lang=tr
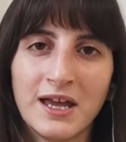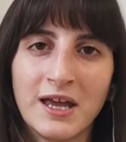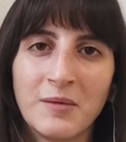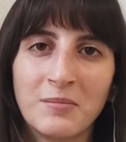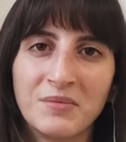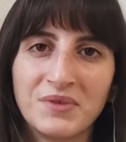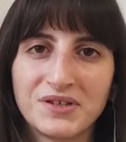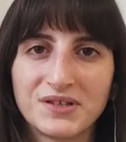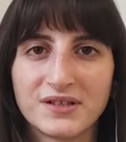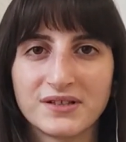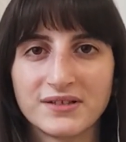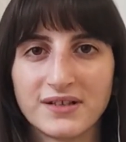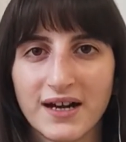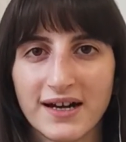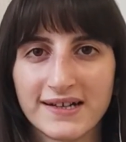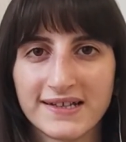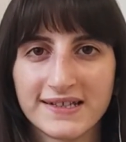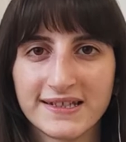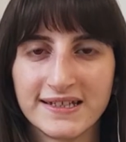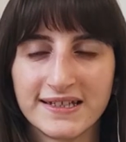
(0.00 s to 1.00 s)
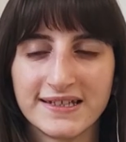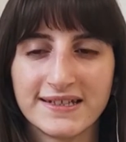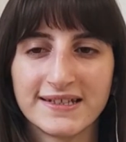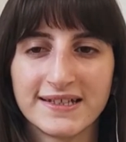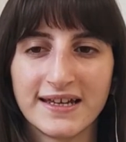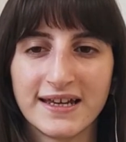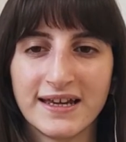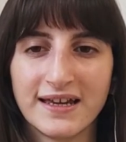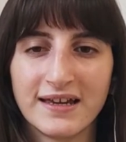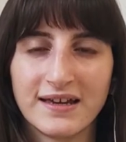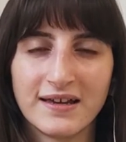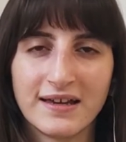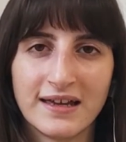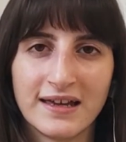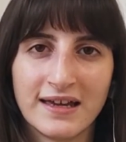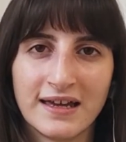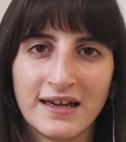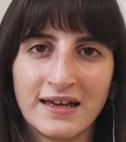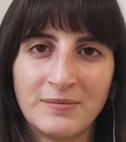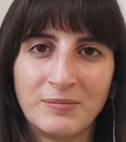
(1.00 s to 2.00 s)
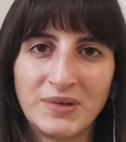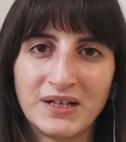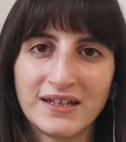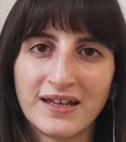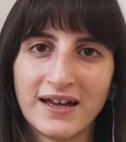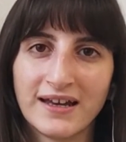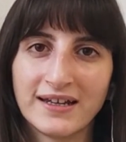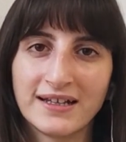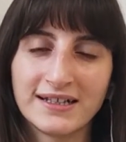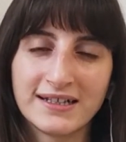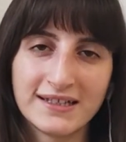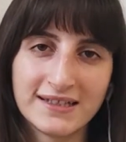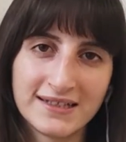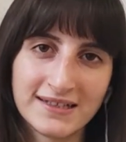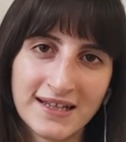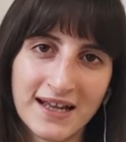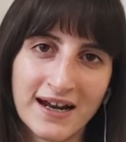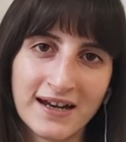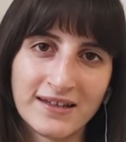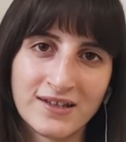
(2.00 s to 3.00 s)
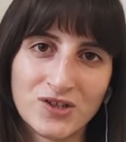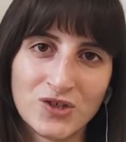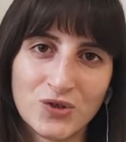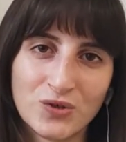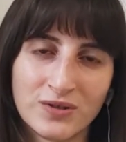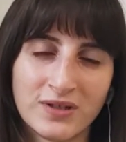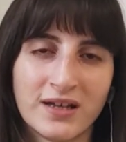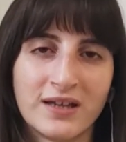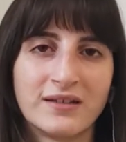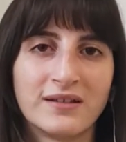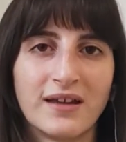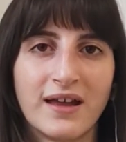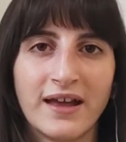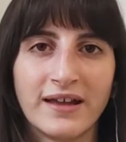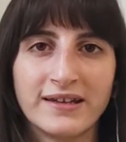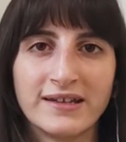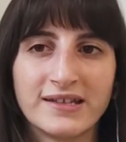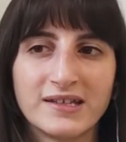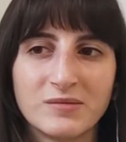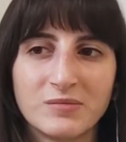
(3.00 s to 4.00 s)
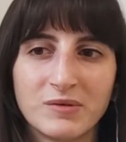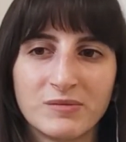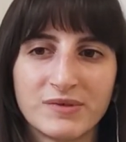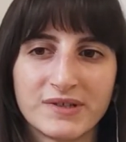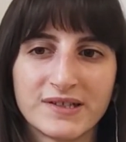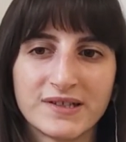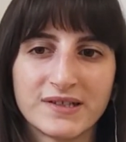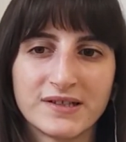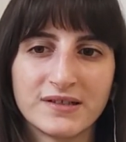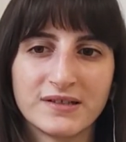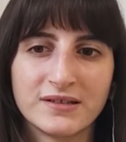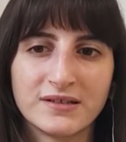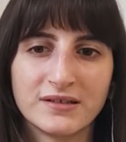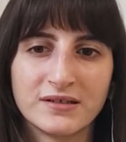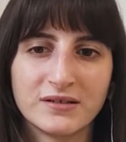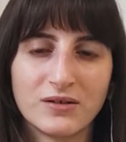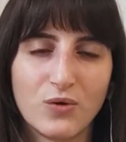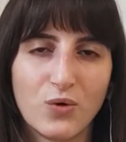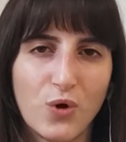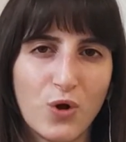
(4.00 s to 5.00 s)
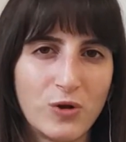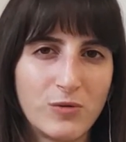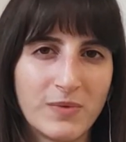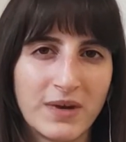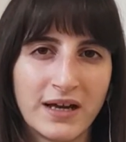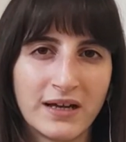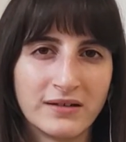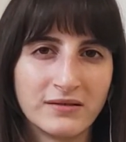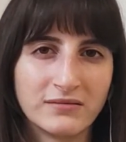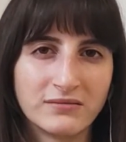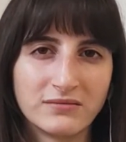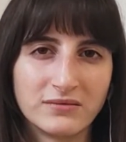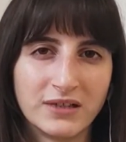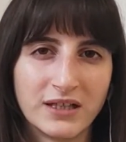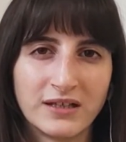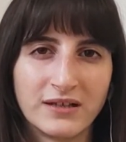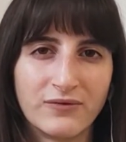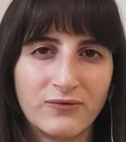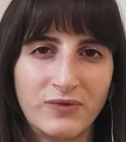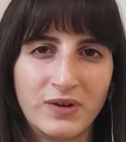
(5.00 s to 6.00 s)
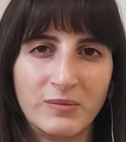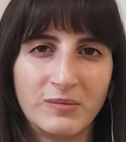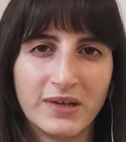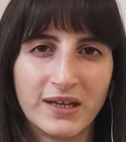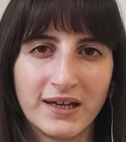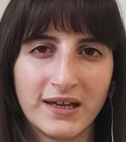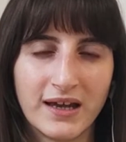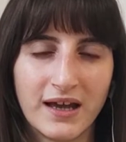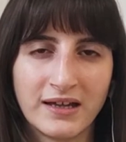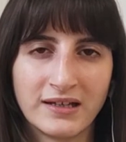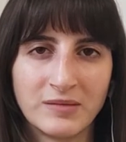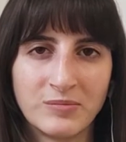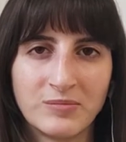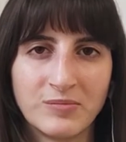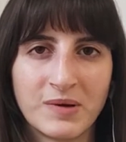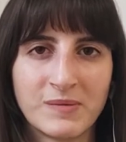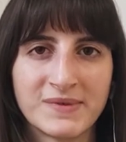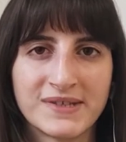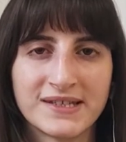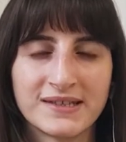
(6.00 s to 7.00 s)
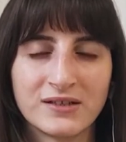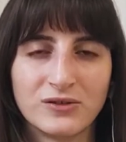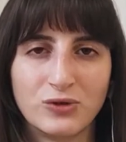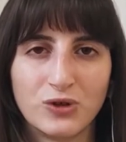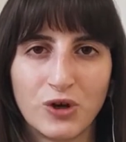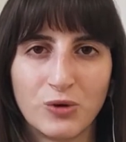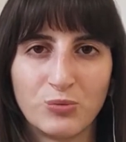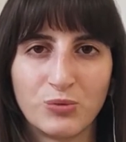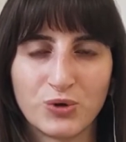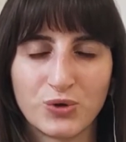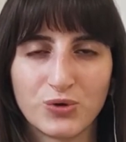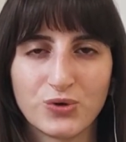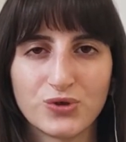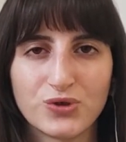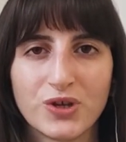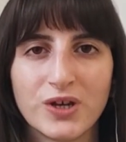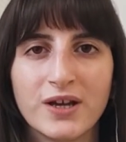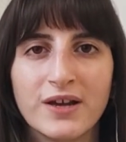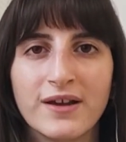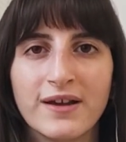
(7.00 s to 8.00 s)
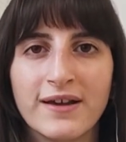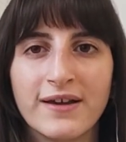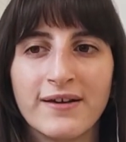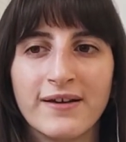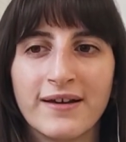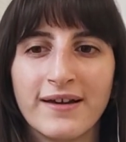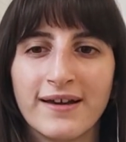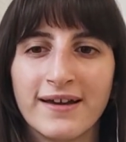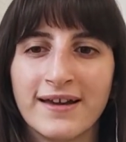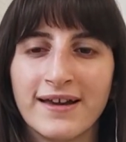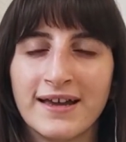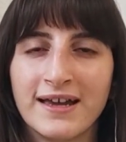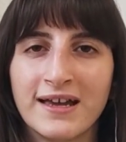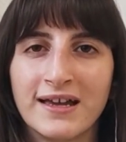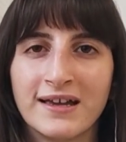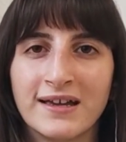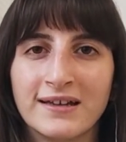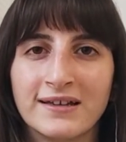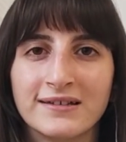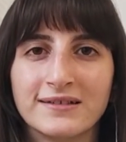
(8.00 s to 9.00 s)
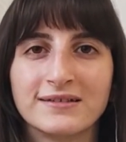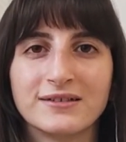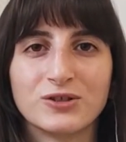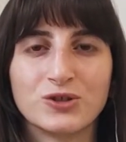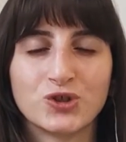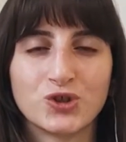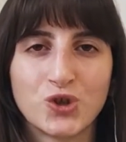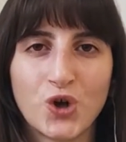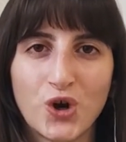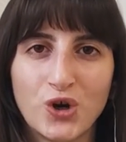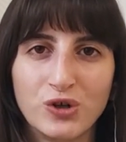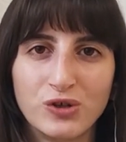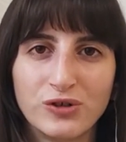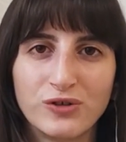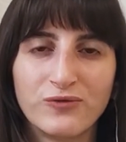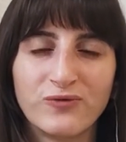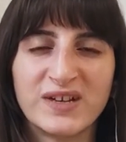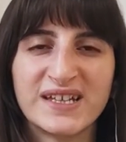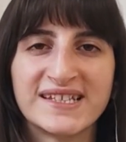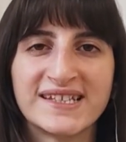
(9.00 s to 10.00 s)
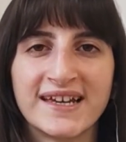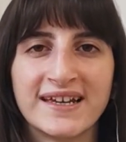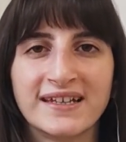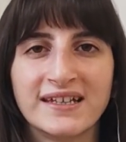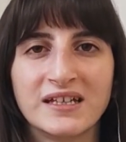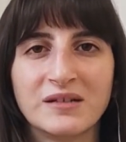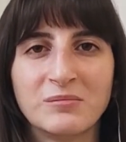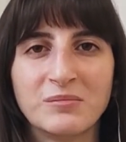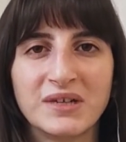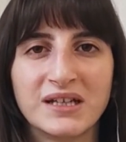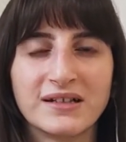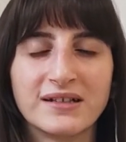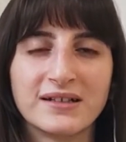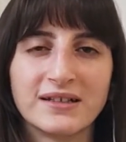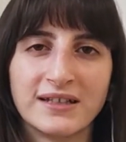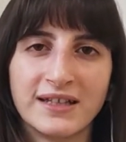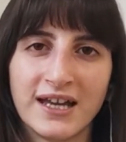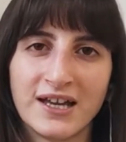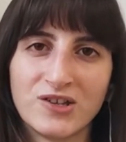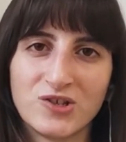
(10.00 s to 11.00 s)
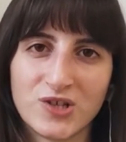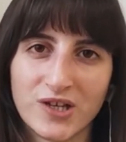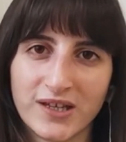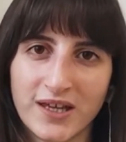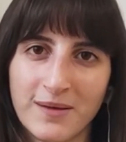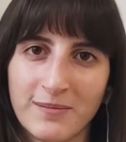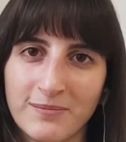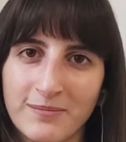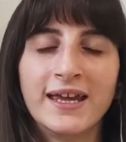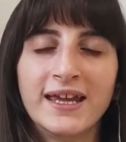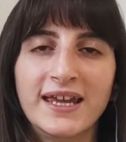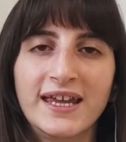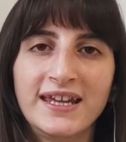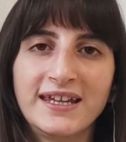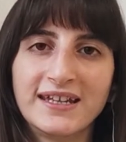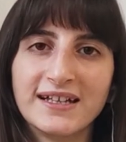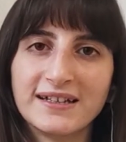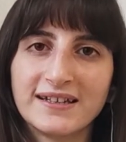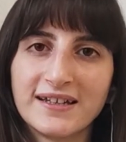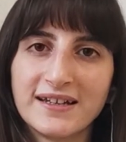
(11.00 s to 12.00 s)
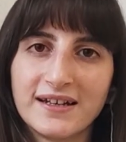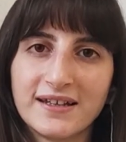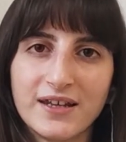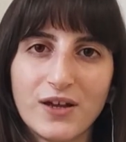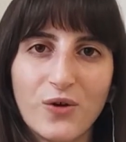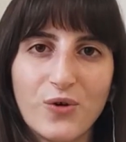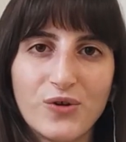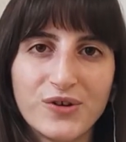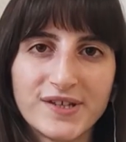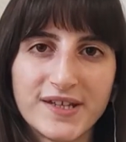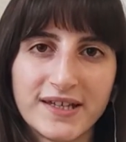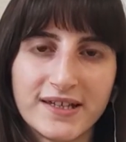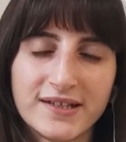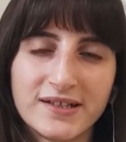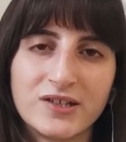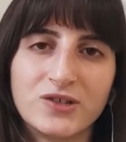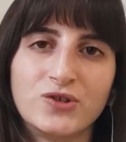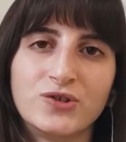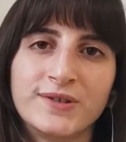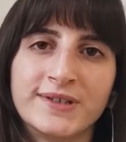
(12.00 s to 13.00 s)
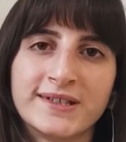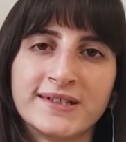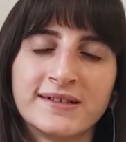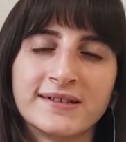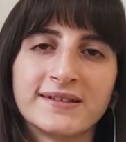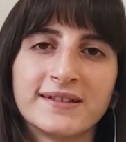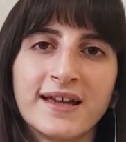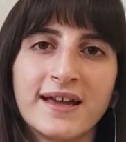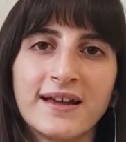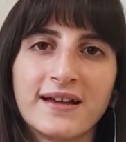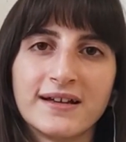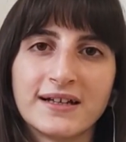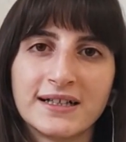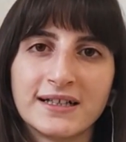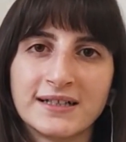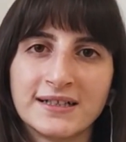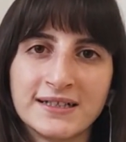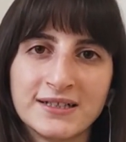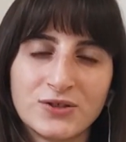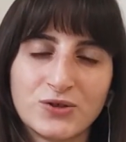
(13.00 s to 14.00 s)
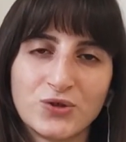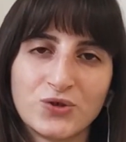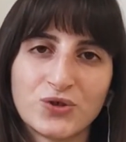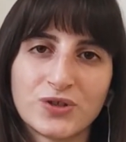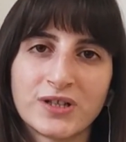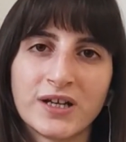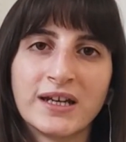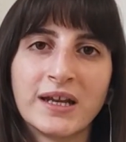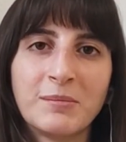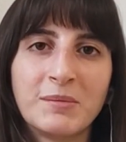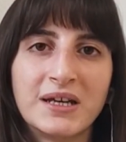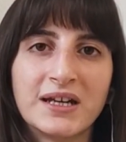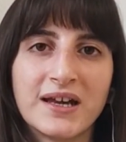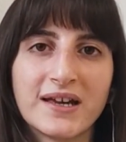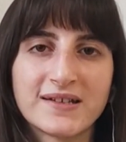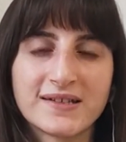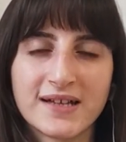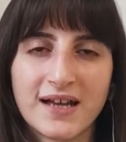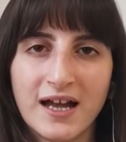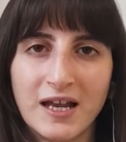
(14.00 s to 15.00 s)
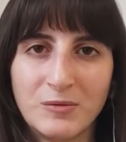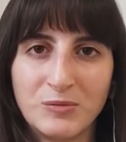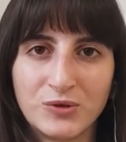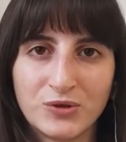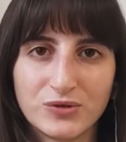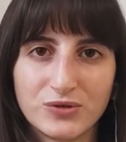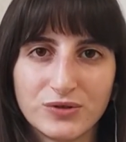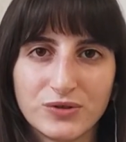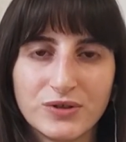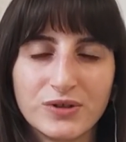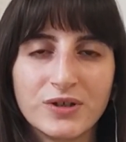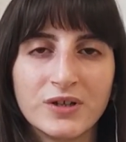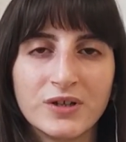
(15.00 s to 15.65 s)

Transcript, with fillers: Mr. Darcy ise e, bir tane kız kardeşi olan, annesi babası olmayan, yani filmde anne babasını görmüyoruz, e, soylu ve zengin bir genç adam. İngiltere'de 18. yüzyılda kız çocuklarına miras kalmıyordu.